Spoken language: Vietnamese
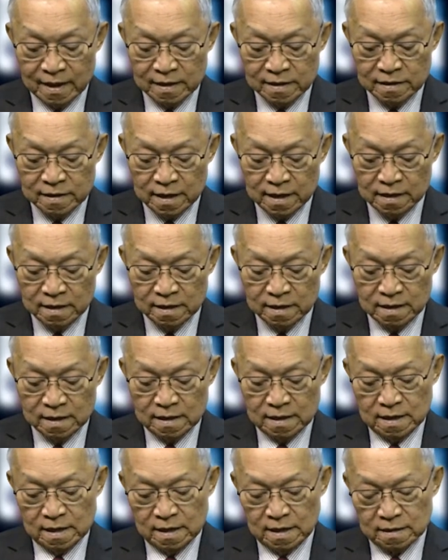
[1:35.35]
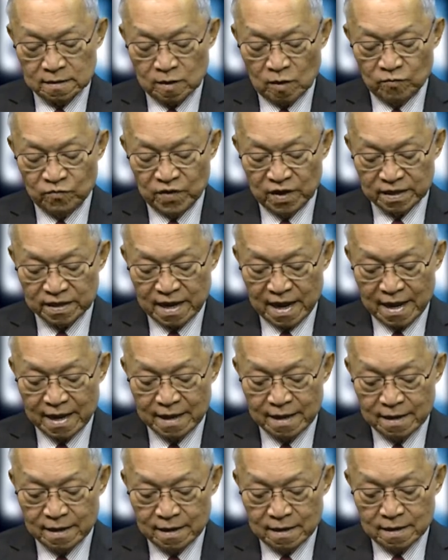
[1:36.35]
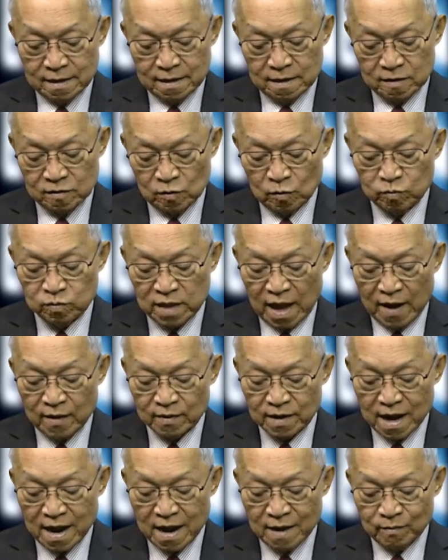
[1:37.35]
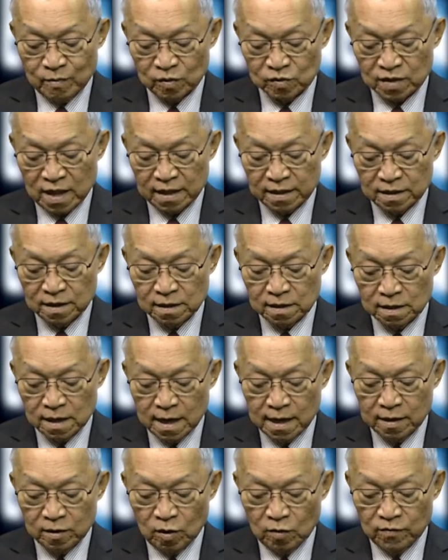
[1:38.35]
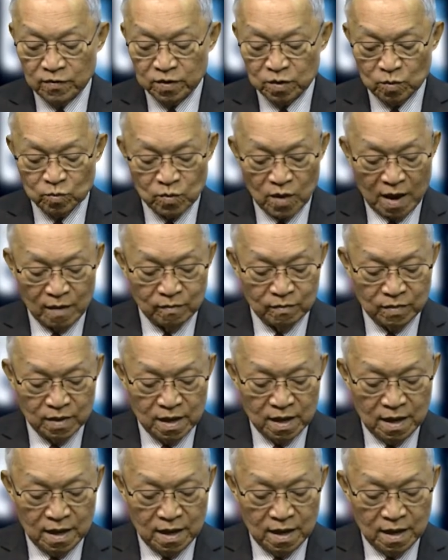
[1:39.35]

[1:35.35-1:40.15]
Nhưng công việc này cũng tạo ra một thách thức lớn đối với Trung Cộng.